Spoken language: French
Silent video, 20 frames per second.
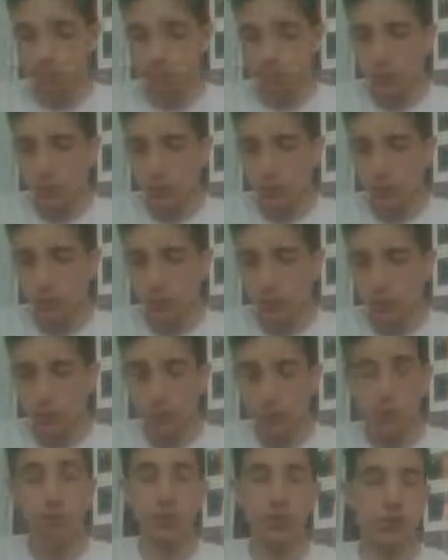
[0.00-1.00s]
Donc,
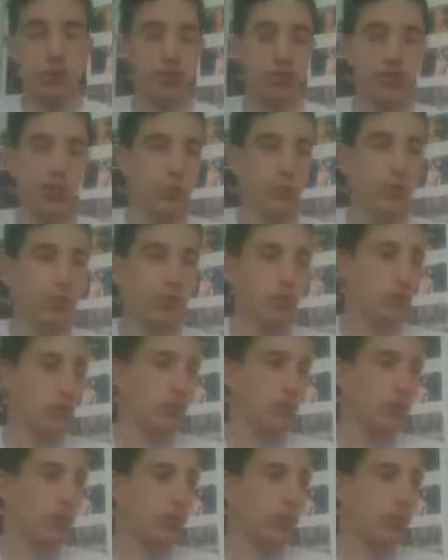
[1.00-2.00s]
euh, enfin, chez Nabezor, je
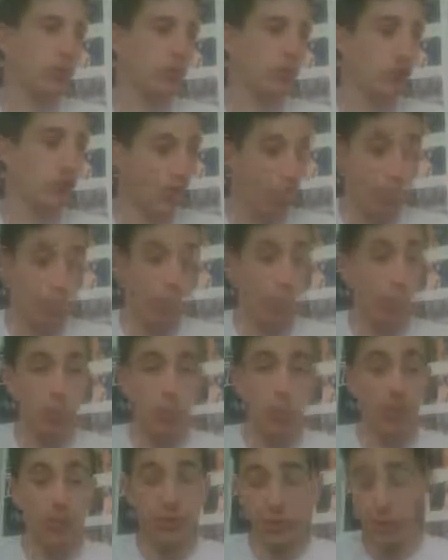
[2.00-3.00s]
comprendrai jamais. Pour
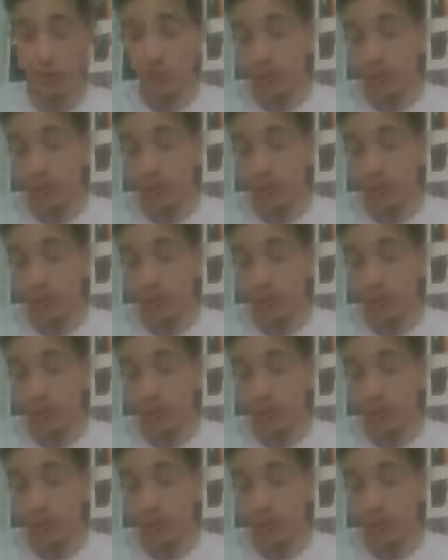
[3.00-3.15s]
moi, c'est,